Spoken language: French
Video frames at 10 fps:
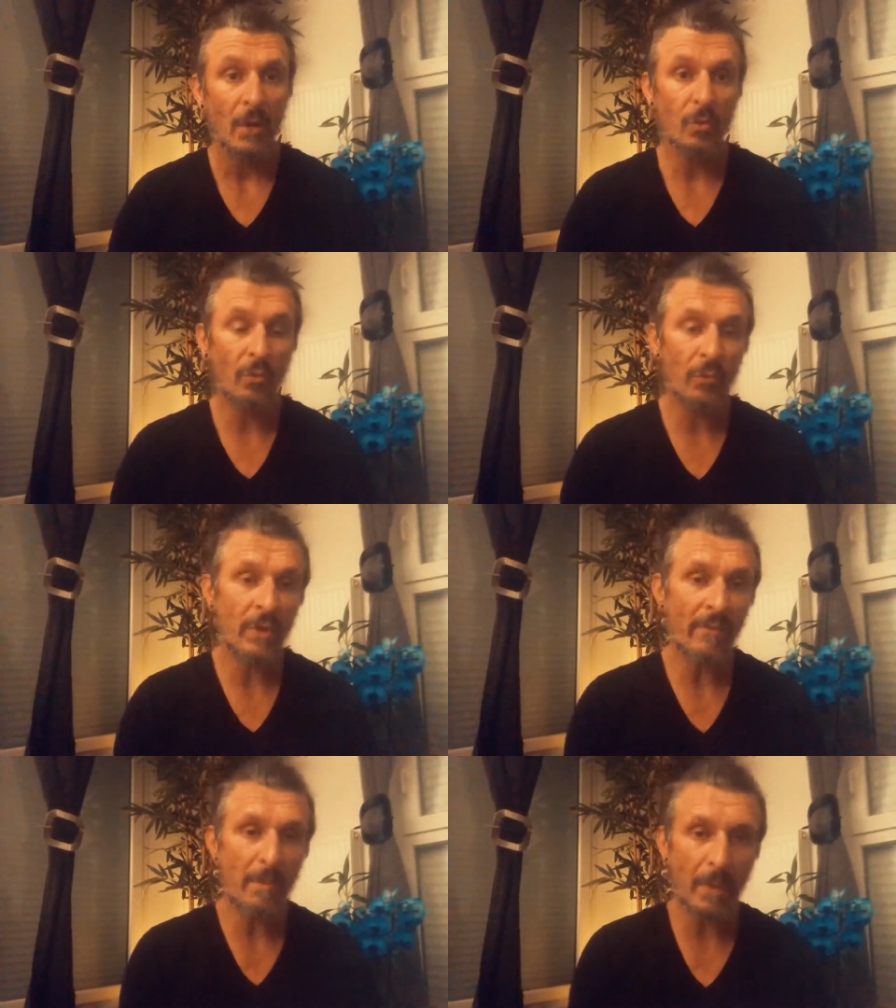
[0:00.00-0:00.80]
Donc vous
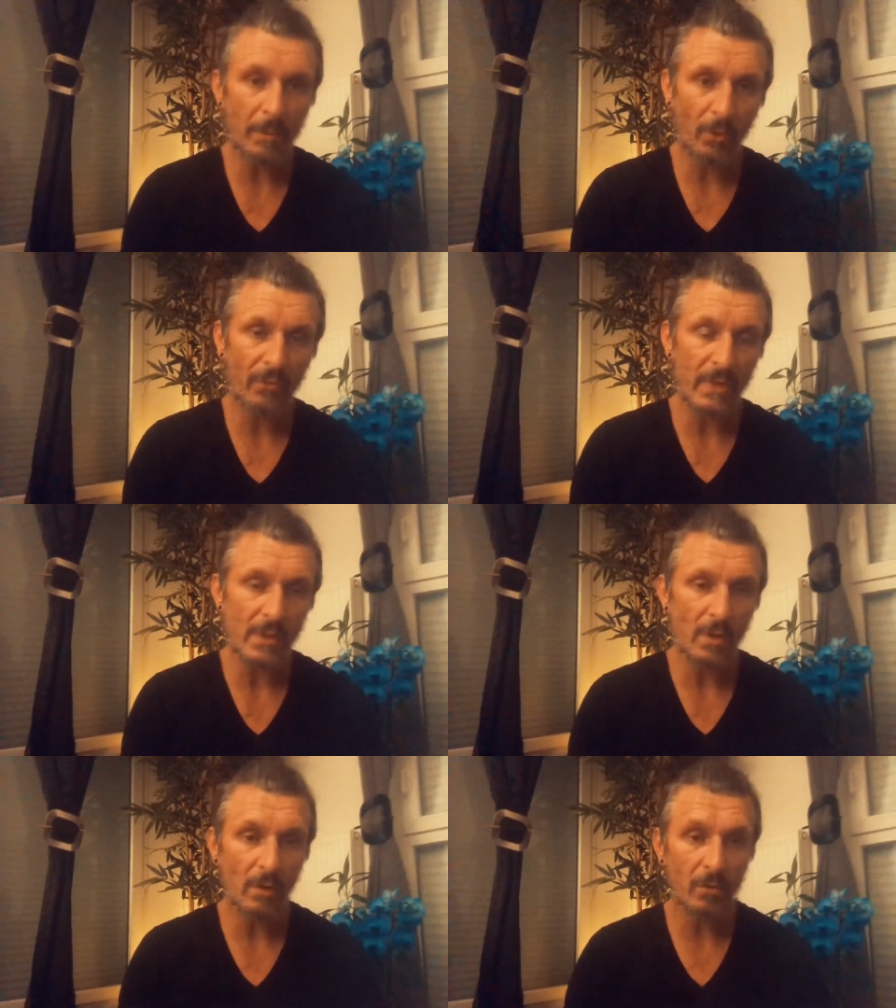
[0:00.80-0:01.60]
n'avez pas de
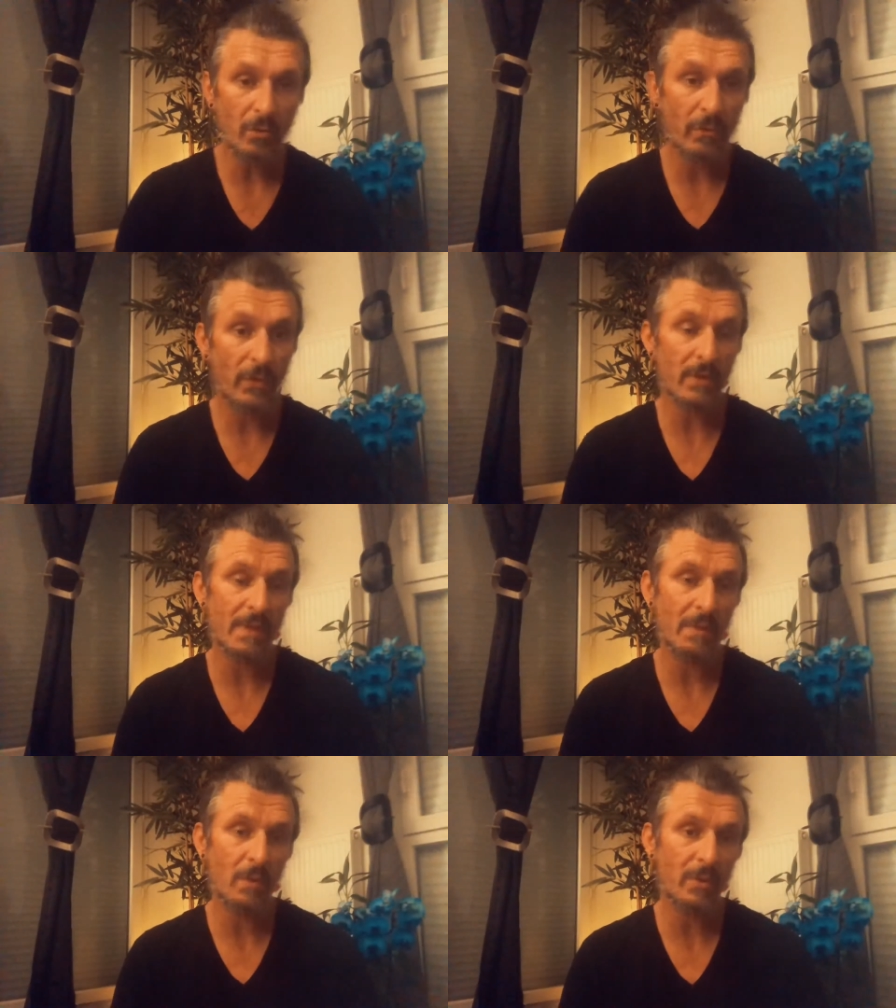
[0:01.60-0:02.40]
professeur, donc
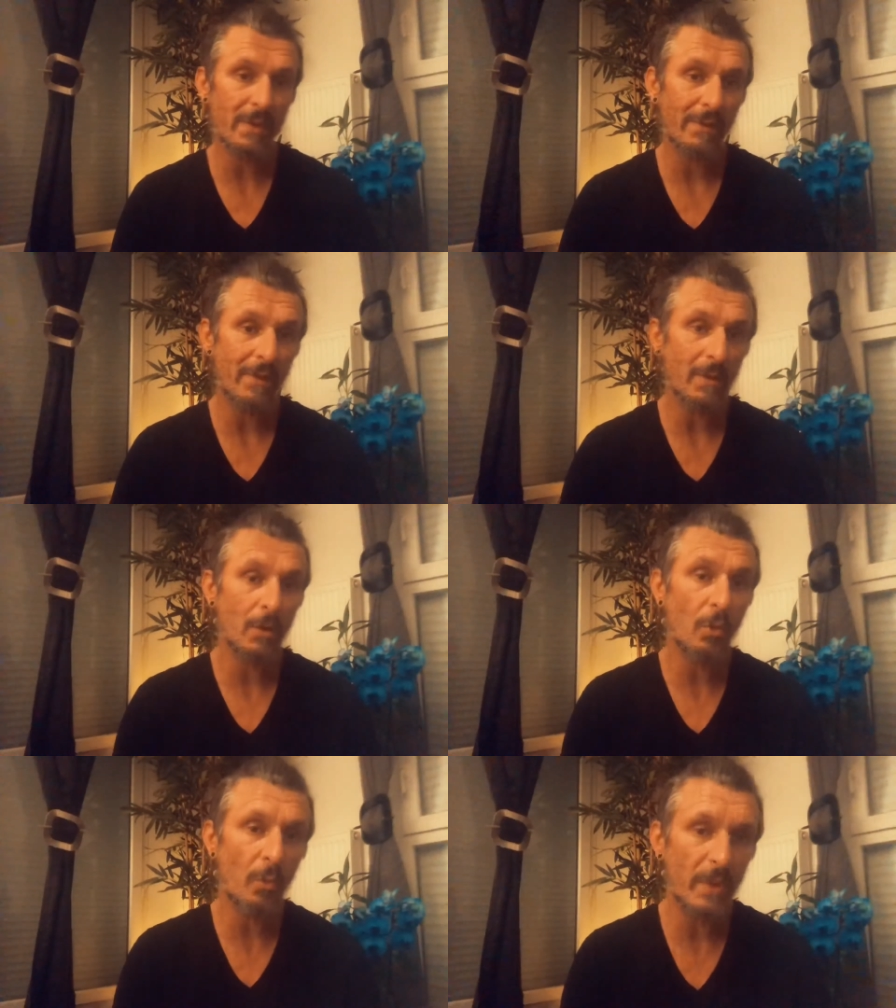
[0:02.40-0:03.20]
forcément ça va être
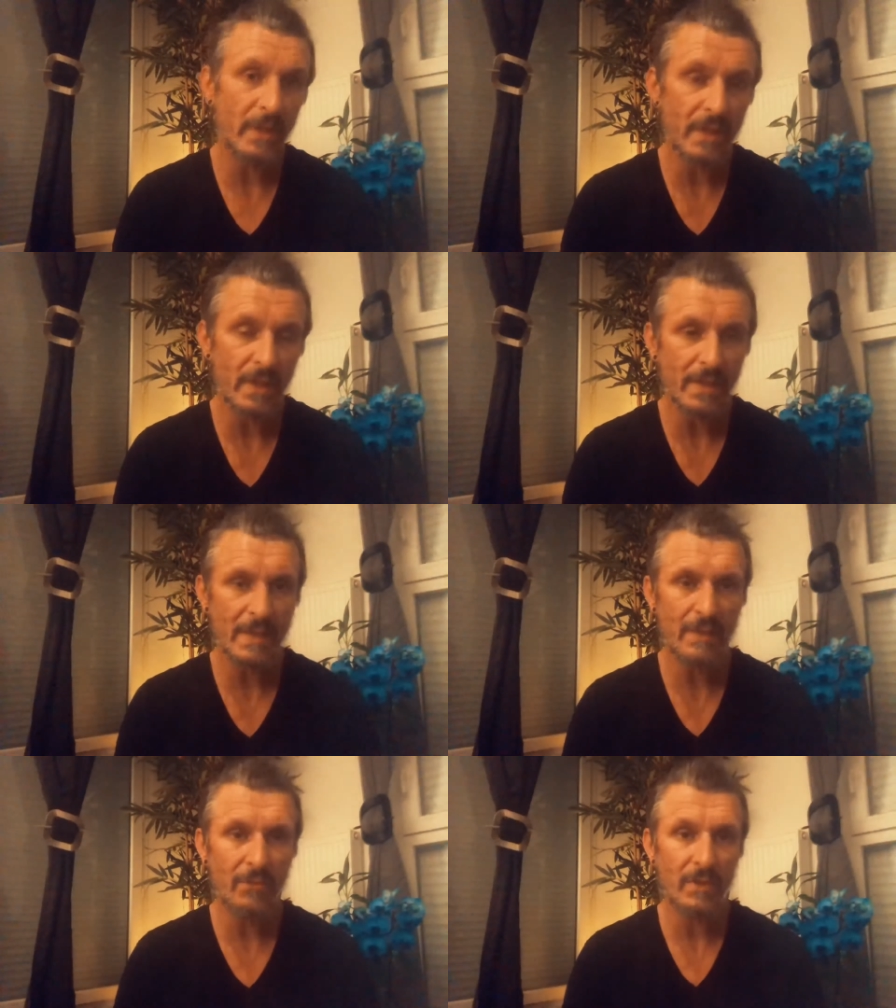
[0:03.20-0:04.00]
compliqué
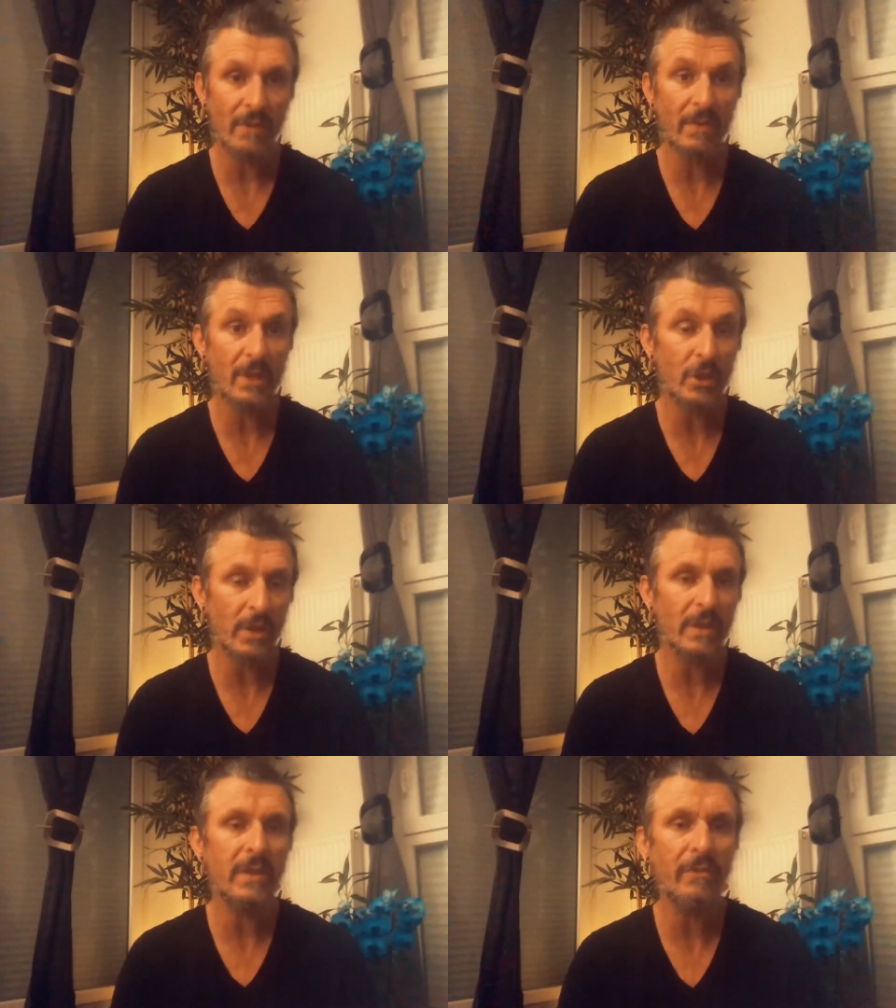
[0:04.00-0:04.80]
si vous avez déjà
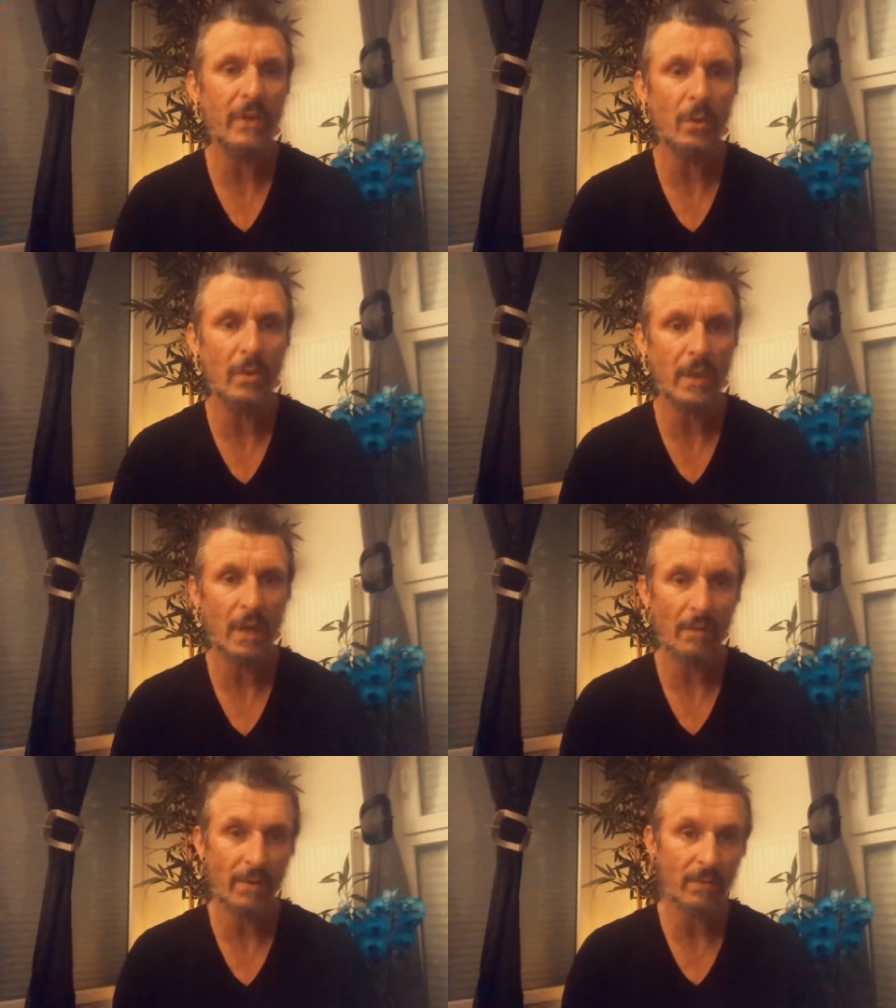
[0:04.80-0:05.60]
des difficultés
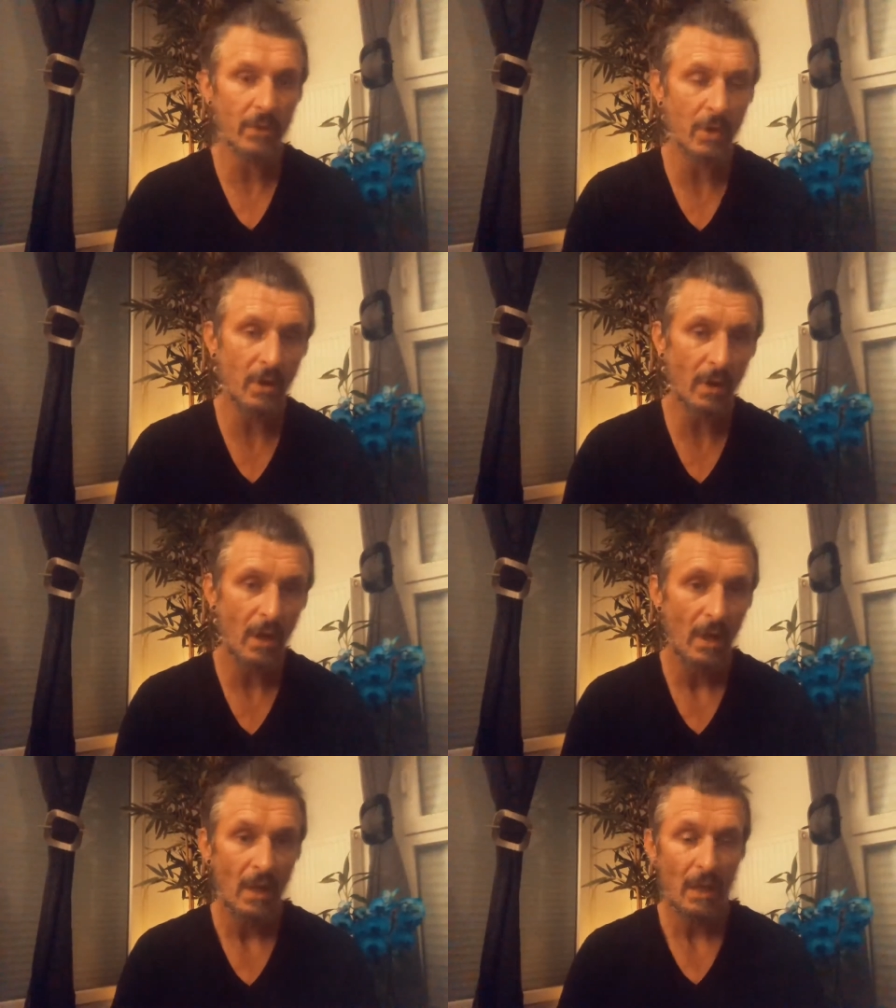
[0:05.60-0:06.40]
avec votre corps,
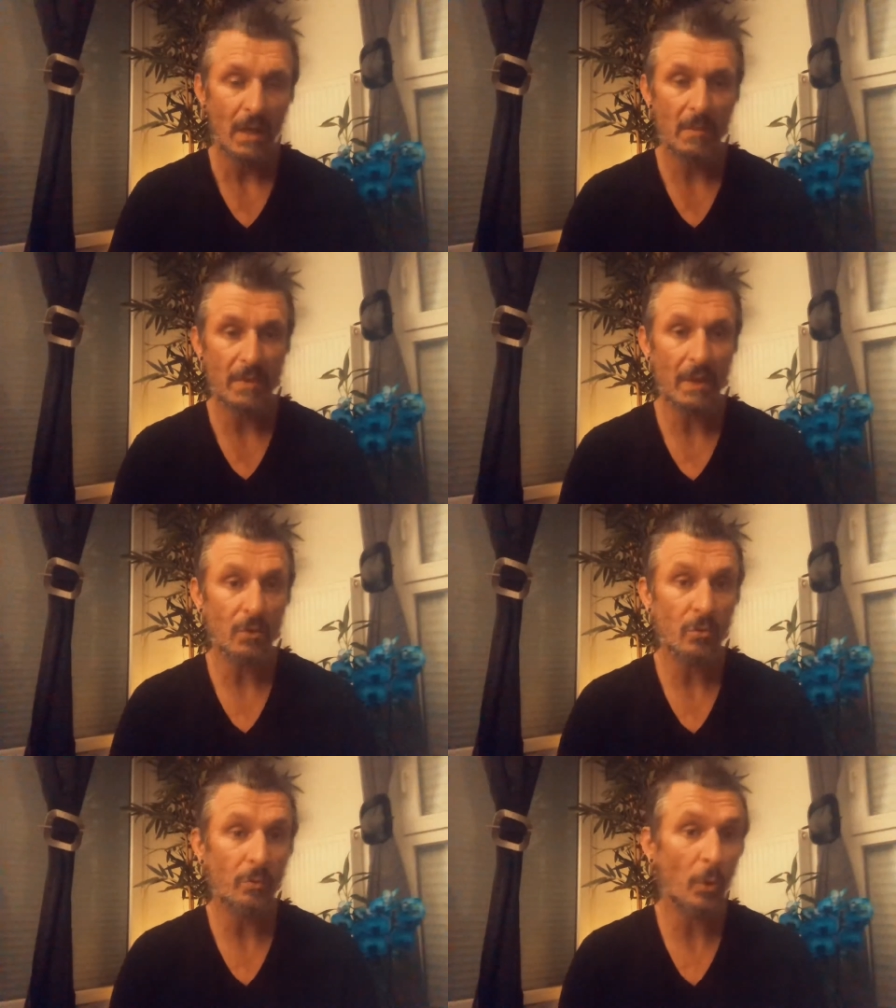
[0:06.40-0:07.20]
et eh bien
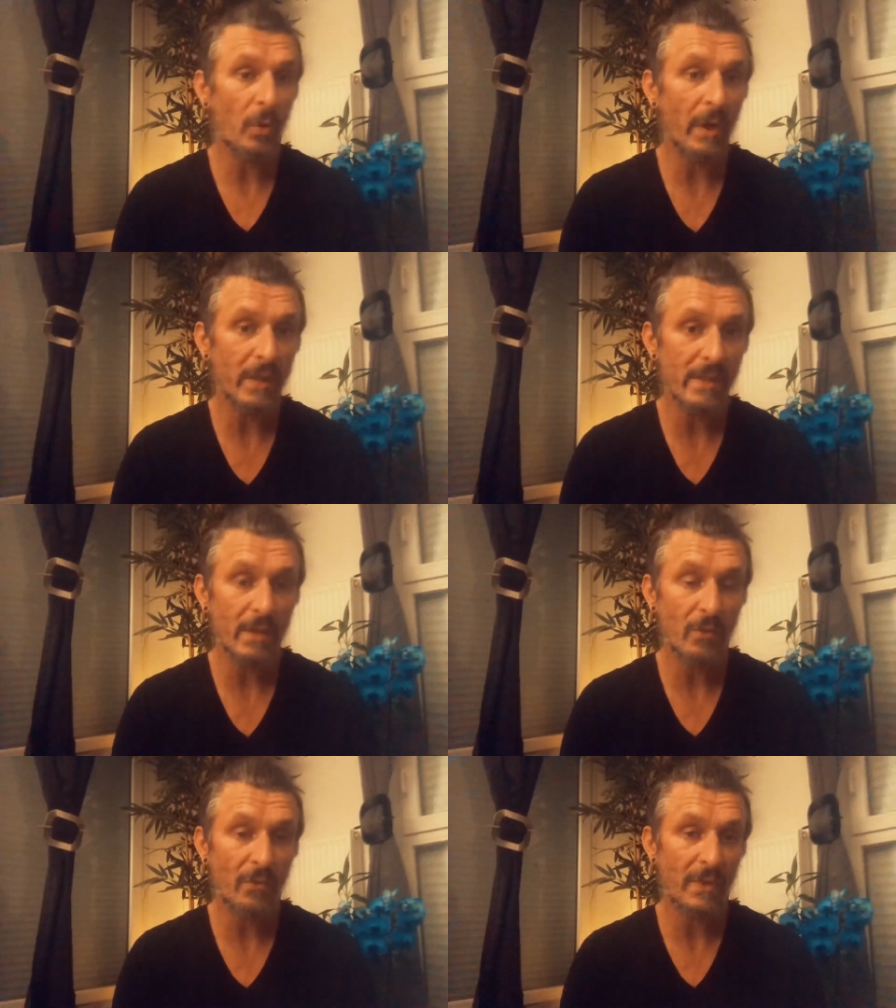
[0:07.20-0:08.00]
de
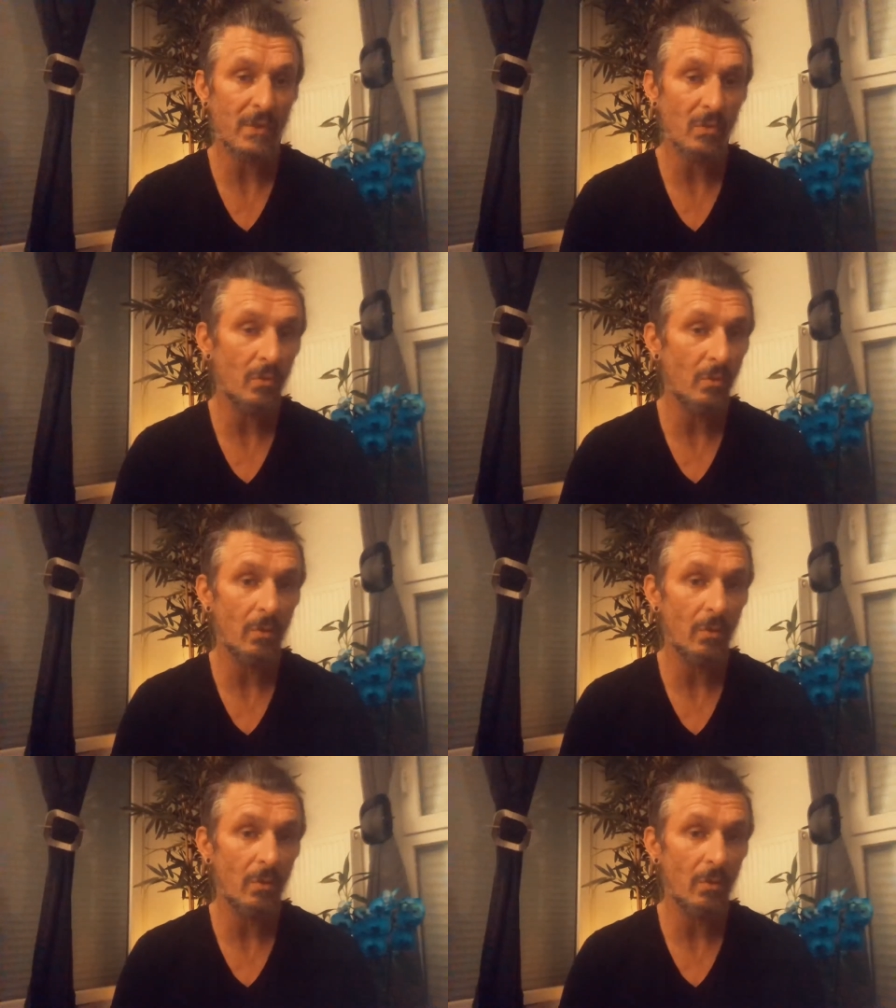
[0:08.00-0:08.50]
progresser de façon